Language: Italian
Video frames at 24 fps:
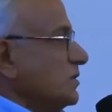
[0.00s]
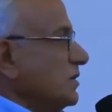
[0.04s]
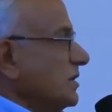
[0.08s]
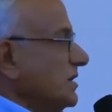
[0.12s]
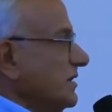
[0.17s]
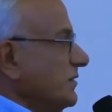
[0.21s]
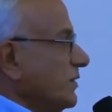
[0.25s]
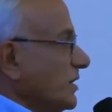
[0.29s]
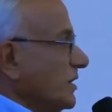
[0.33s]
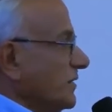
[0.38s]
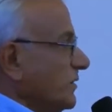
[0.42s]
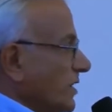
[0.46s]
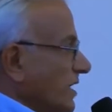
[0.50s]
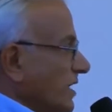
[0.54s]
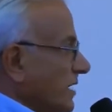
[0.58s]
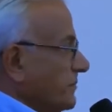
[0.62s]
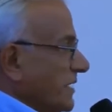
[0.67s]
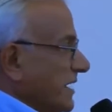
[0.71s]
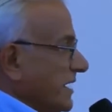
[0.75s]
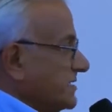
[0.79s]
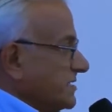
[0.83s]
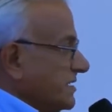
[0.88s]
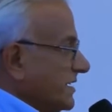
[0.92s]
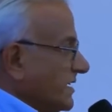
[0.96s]
Ma non credo
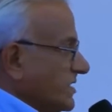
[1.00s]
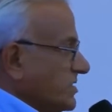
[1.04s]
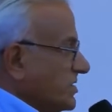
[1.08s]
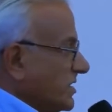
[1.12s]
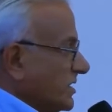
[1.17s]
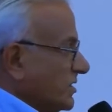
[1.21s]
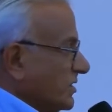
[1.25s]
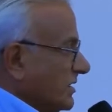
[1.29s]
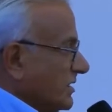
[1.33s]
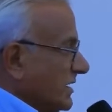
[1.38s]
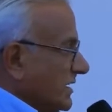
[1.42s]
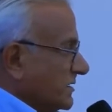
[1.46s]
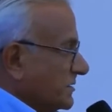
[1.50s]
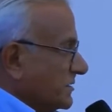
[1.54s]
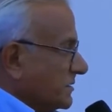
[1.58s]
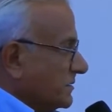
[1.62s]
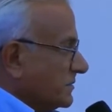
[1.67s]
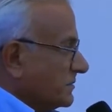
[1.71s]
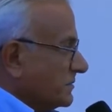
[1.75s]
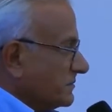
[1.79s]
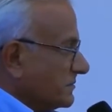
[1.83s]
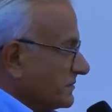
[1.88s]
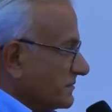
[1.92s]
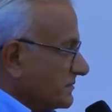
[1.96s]
che, mo- che nessuno di
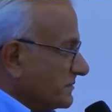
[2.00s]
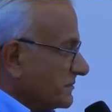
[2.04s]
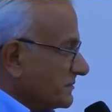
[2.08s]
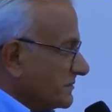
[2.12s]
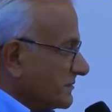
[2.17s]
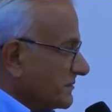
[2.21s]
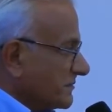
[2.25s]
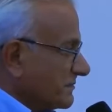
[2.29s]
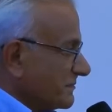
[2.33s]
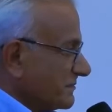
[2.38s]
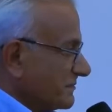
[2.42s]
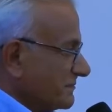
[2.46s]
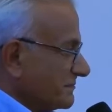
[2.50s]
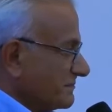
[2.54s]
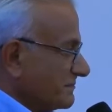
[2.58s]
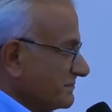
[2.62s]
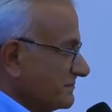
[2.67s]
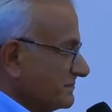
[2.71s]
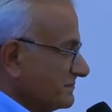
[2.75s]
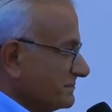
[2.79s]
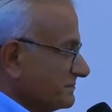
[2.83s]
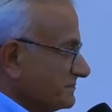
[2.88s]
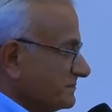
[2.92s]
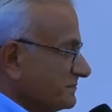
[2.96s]
voi vorrebbe essere cieco
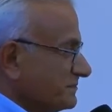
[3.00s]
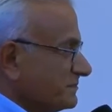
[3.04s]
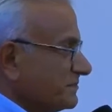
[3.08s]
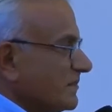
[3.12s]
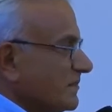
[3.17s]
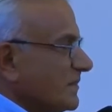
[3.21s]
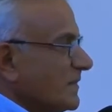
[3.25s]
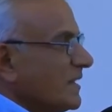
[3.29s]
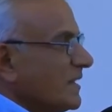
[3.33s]
nato.